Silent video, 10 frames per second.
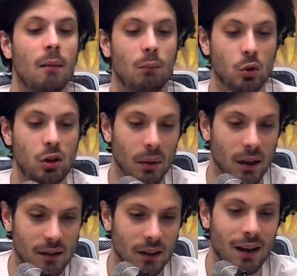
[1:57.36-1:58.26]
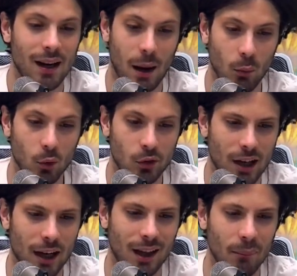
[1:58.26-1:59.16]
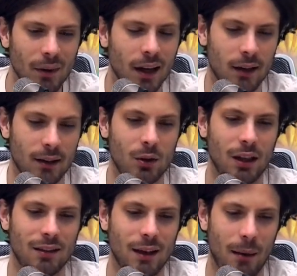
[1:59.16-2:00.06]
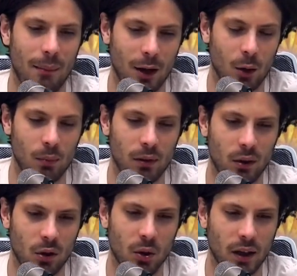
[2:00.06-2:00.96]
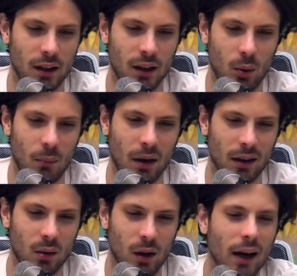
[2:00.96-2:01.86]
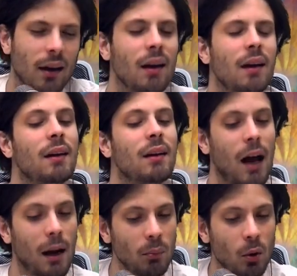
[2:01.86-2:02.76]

Muchas veces la música también está utilizada para cumplir un objetivo en particular. Al